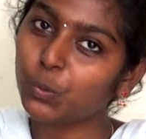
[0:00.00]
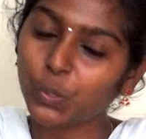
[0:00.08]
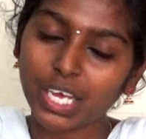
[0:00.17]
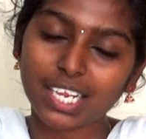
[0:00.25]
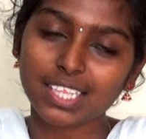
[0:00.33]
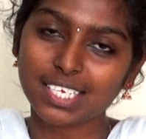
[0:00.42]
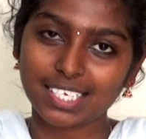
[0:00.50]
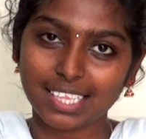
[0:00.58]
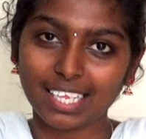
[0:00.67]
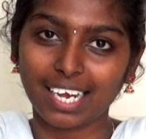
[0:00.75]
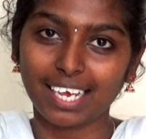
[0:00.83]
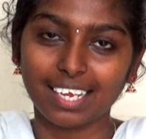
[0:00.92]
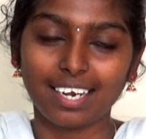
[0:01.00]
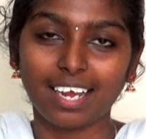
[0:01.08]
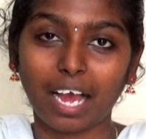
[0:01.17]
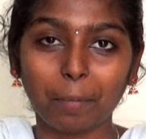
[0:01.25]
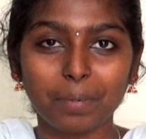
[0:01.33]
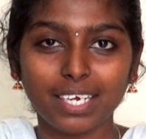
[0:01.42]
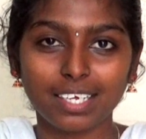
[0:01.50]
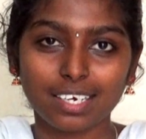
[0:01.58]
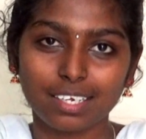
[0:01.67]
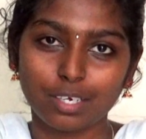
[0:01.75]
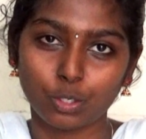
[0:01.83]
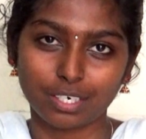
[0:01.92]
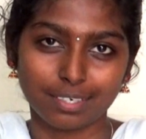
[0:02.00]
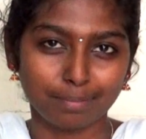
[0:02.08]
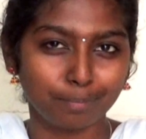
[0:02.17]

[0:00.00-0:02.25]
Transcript: உயர்ந்த சிந்தனைகள் அப்படிங்கிற ஒரு